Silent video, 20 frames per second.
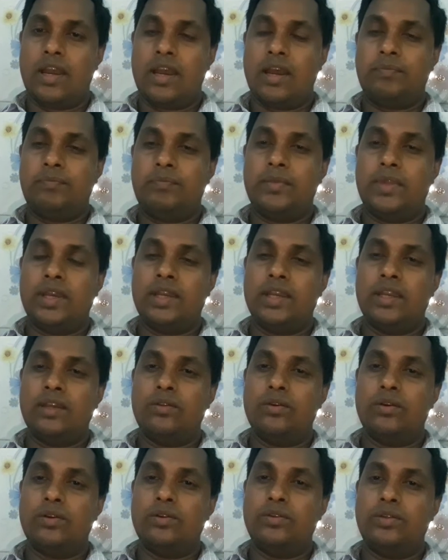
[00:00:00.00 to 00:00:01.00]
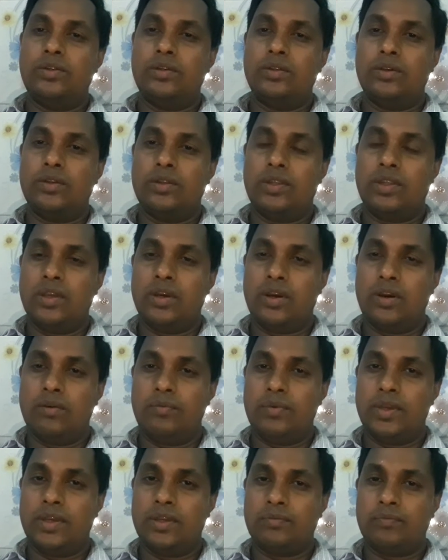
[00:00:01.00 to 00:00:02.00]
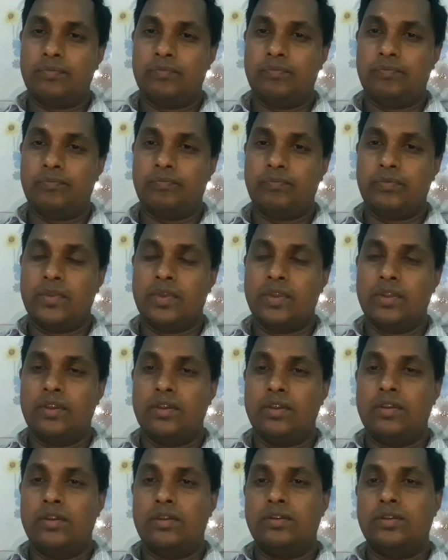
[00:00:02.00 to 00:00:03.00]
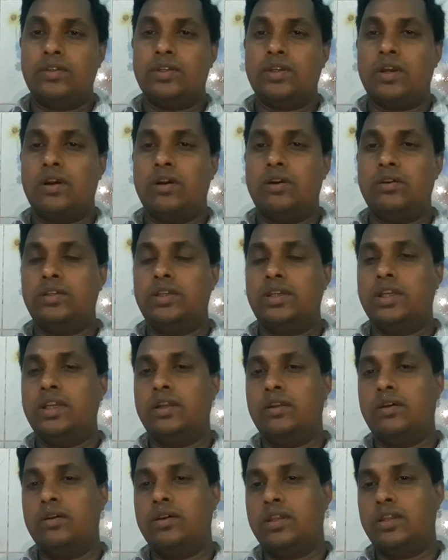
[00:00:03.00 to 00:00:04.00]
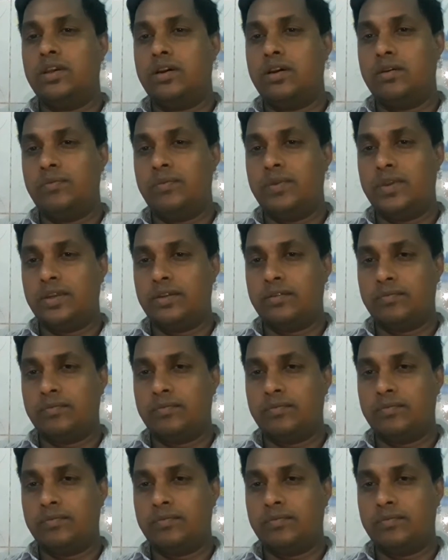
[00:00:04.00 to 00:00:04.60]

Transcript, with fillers: আপনাকে ধৈর্য ধরতে হবে সহনশীল হতে হবে